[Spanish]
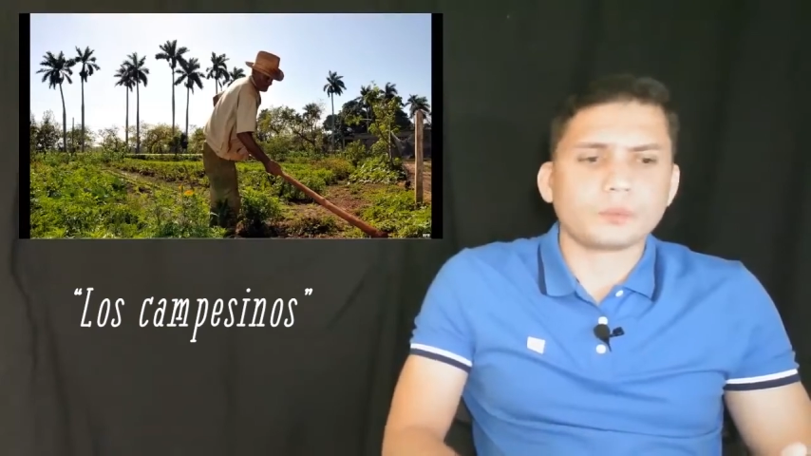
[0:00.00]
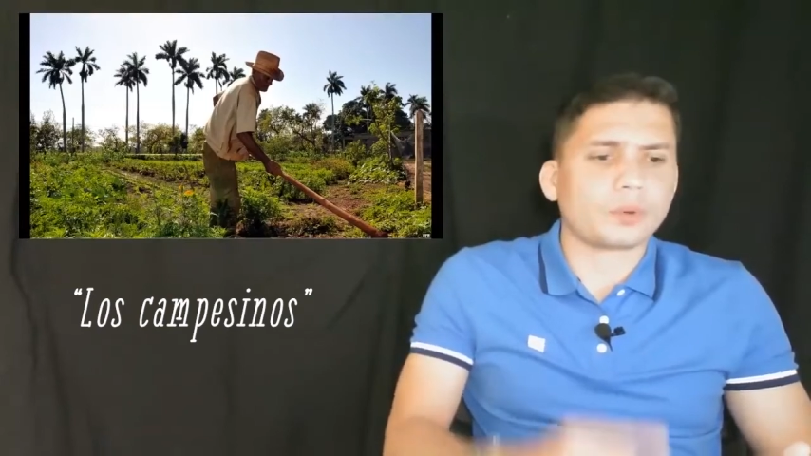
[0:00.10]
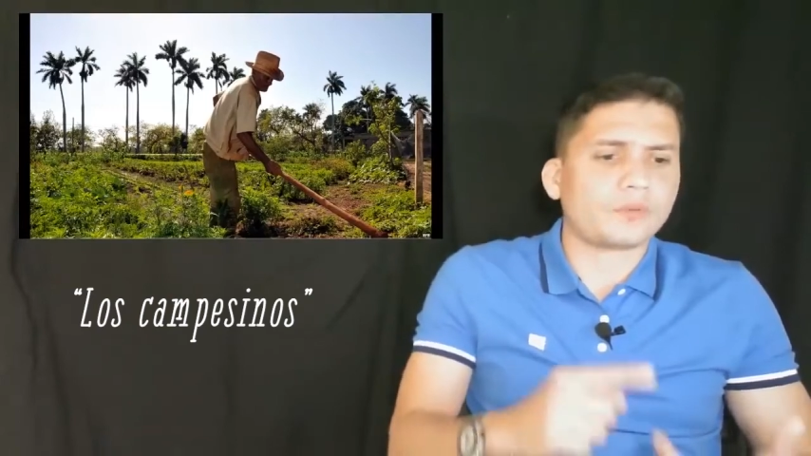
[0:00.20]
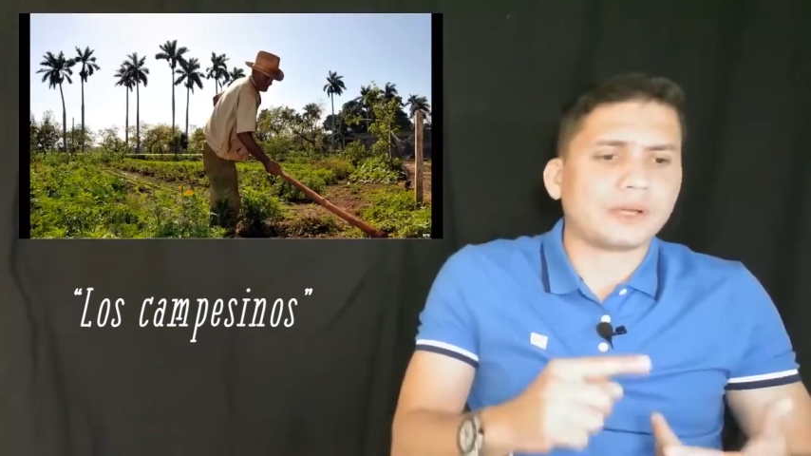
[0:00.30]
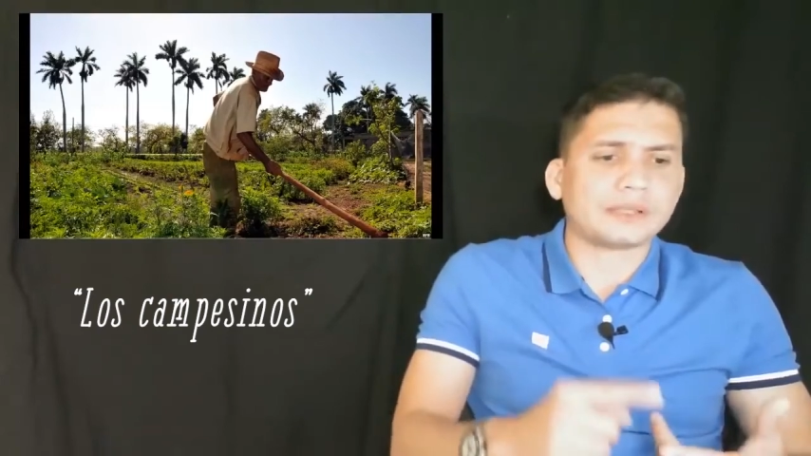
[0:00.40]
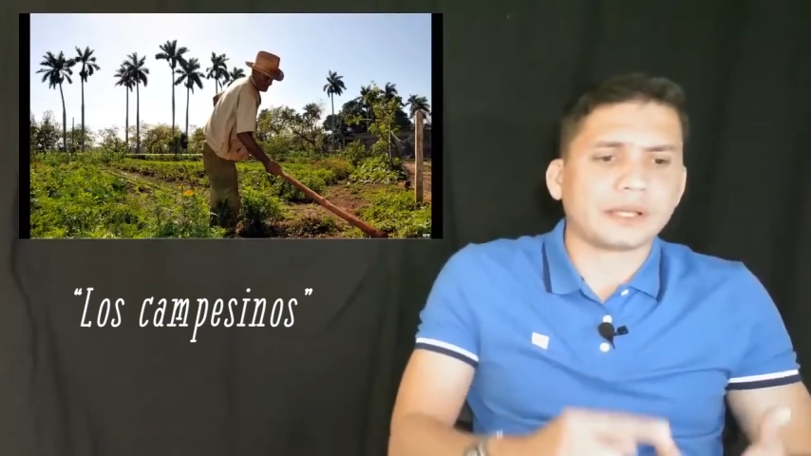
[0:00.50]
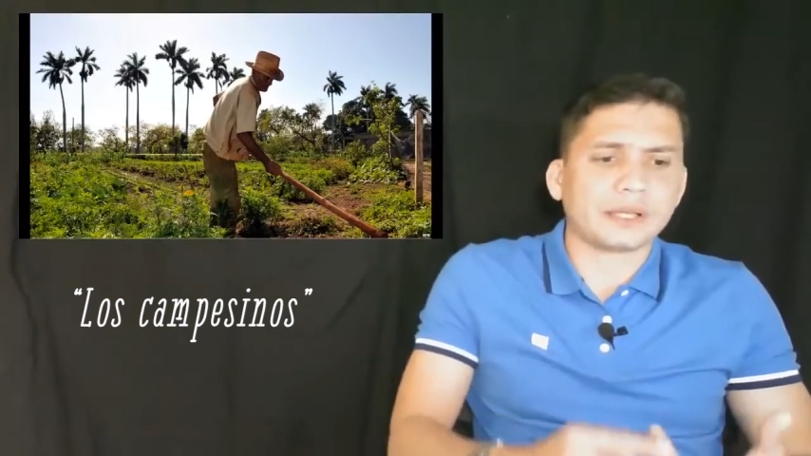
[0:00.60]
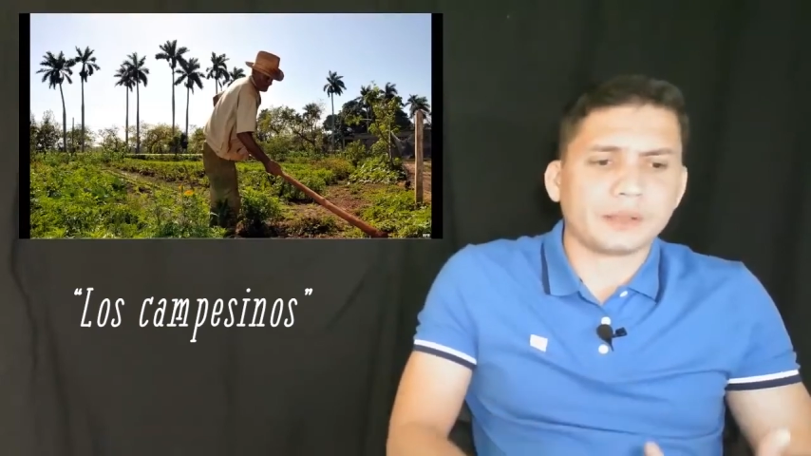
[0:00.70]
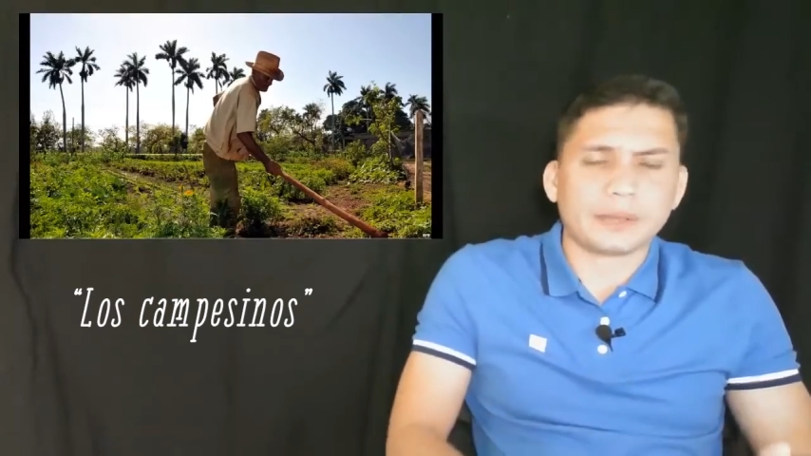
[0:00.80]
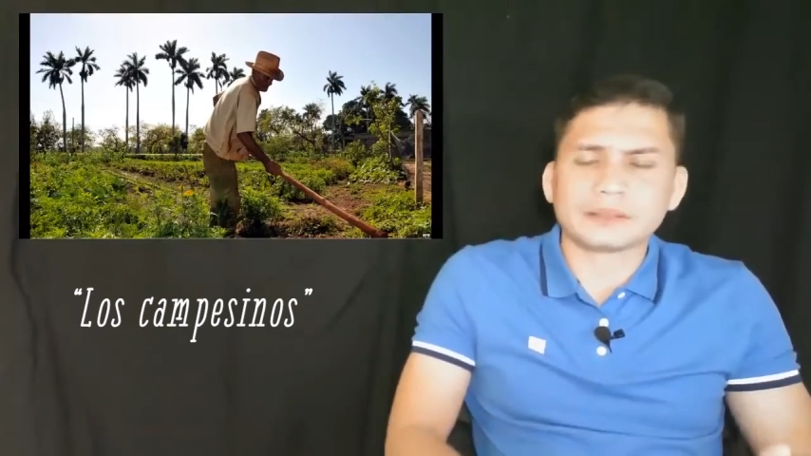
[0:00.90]
por falta de
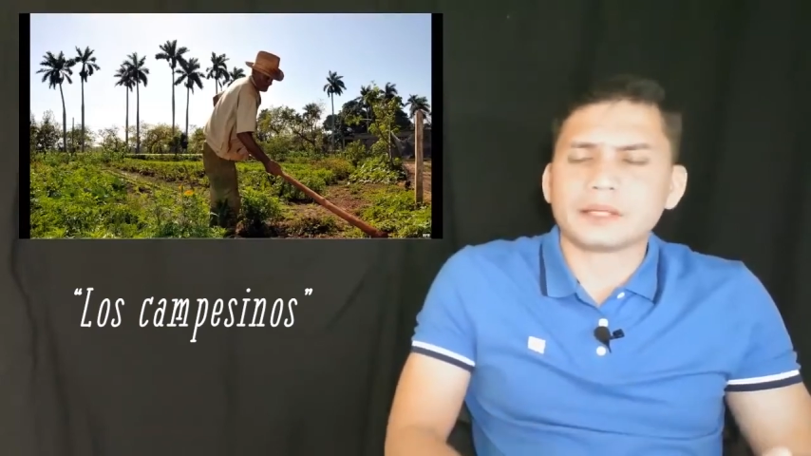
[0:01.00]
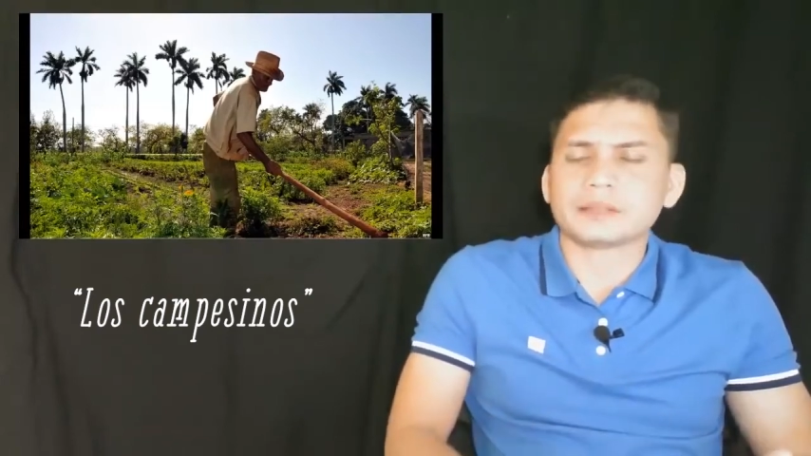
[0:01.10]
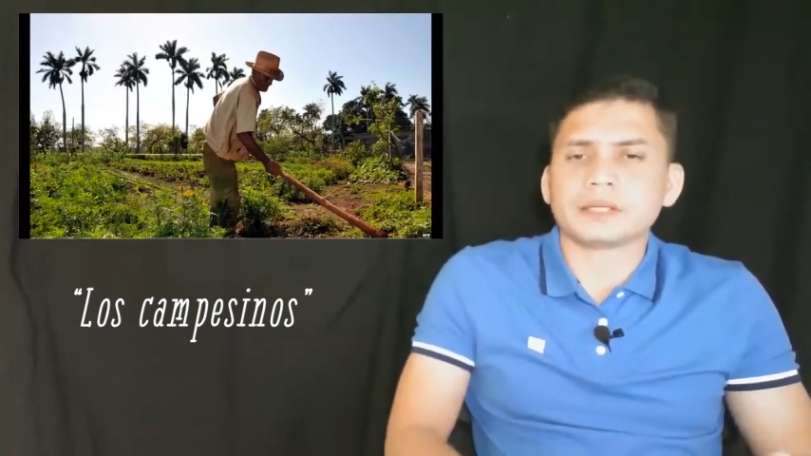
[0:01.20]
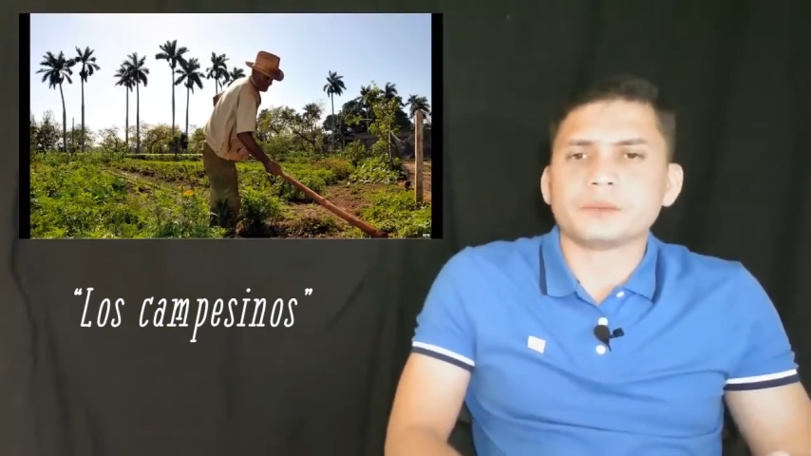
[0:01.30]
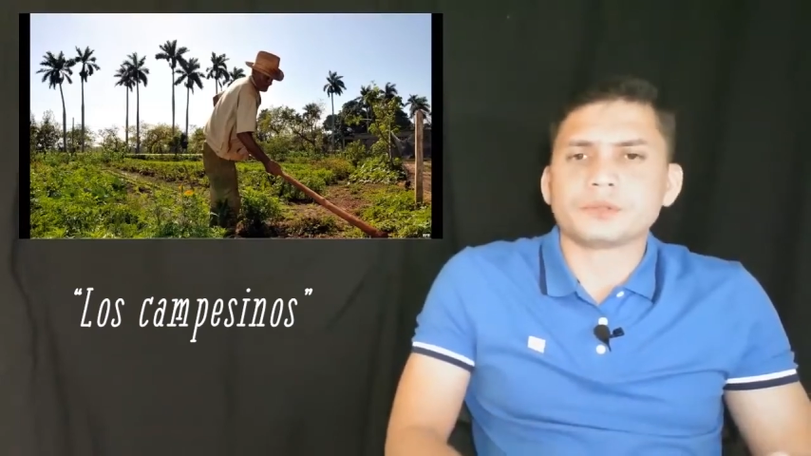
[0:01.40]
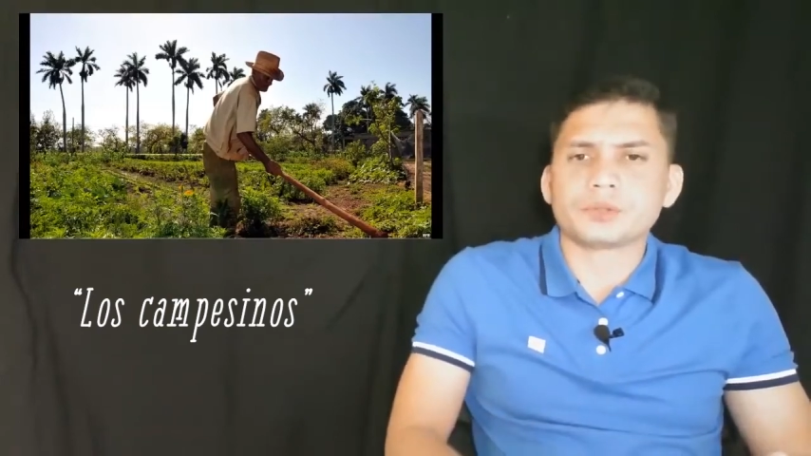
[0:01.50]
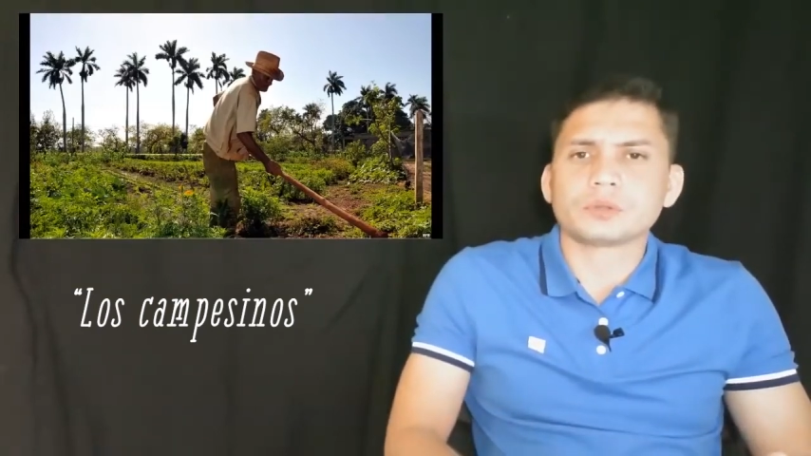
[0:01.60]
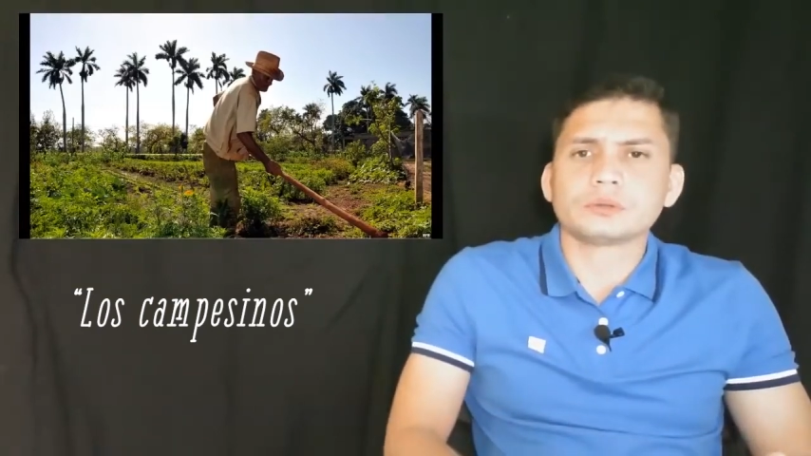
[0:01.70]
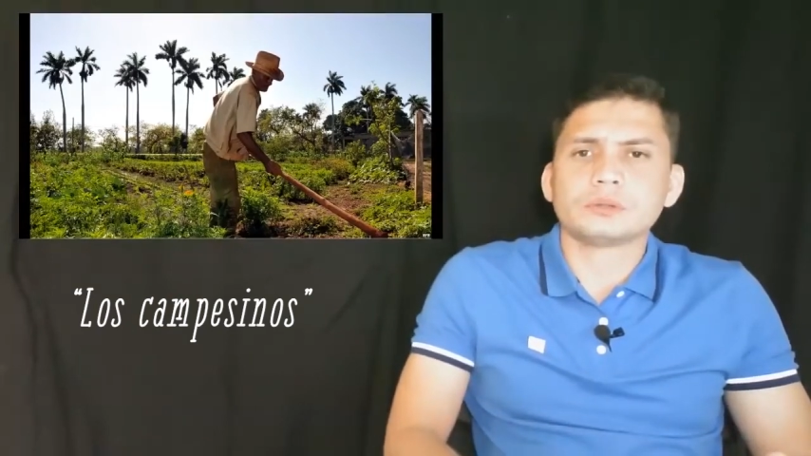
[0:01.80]
debate en la televisión.